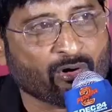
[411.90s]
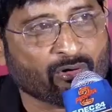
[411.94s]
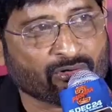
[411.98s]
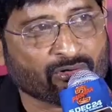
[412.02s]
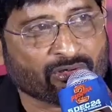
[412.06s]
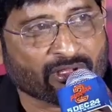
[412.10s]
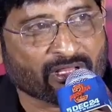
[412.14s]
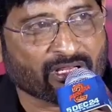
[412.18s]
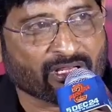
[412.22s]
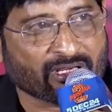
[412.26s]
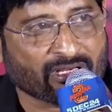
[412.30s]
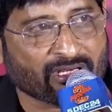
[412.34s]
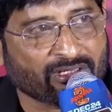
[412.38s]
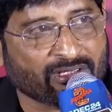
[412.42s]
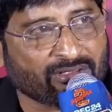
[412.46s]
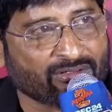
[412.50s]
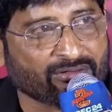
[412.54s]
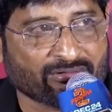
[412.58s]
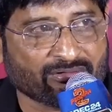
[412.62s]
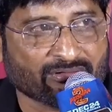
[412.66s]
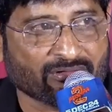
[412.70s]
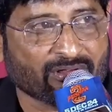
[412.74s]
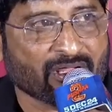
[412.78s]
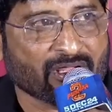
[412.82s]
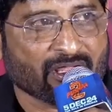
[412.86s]
బాగుంటుంది
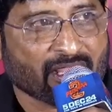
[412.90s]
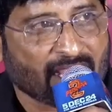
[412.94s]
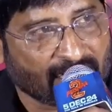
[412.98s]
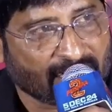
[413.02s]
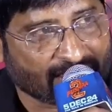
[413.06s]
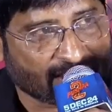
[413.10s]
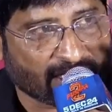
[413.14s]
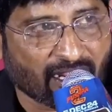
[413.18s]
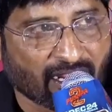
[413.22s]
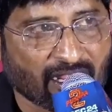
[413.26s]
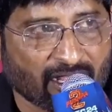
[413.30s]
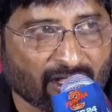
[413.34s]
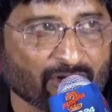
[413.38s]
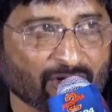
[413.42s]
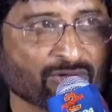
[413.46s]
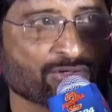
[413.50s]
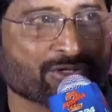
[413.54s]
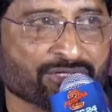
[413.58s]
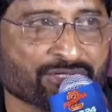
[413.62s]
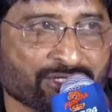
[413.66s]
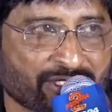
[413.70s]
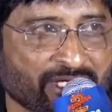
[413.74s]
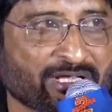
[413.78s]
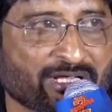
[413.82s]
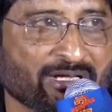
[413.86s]
అన్నట్టు అసలు
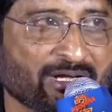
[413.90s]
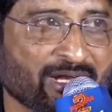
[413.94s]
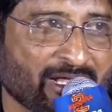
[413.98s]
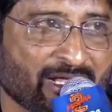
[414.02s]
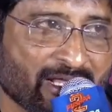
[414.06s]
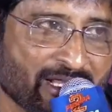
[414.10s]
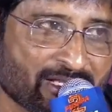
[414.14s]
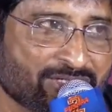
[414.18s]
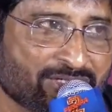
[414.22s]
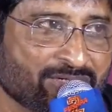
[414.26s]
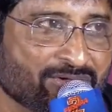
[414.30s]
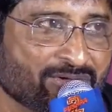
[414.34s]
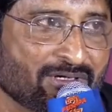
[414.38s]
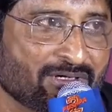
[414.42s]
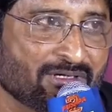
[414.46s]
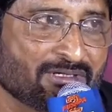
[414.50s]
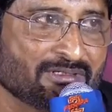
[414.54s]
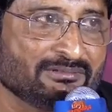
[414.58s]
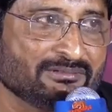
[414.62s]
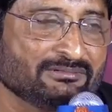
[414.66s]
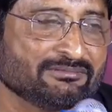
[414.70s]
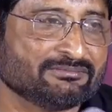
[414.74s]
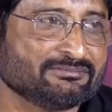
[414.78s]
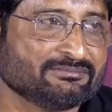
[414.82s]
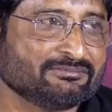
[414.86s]
ఆలోచన చేయలే యాక్చువల్గా
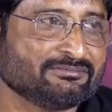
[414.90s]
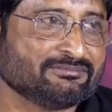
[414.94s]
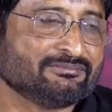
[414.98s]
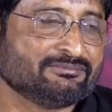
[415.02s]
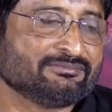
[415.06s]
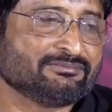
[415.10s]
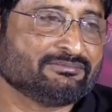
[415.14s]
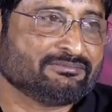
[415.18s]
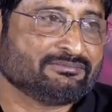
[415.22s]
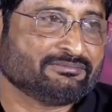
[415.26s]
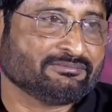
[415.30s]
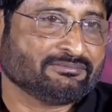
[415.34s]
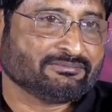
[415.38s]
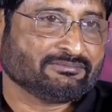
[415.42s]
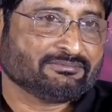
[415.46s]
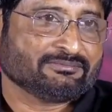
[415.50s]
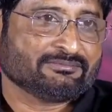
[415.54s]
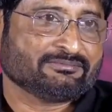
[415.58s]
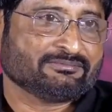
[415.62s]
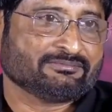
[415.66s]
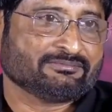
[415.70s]
రవి